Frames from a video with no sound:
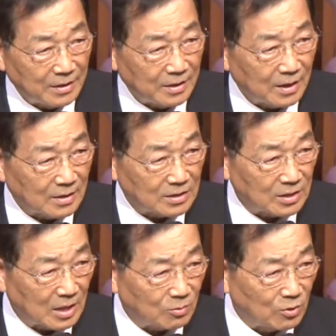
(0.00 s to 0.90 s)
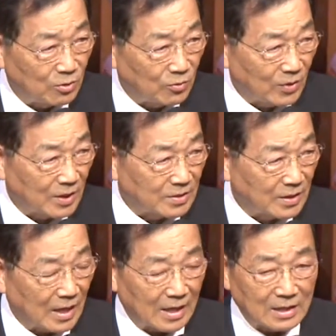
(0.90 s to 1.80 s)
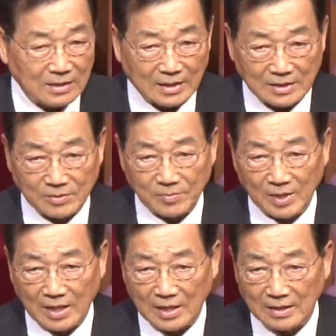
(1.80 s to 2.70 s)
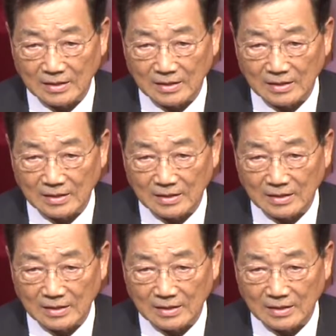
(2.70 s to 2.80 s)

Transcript: 예, 진압을 위해서 나간 것 같습니다.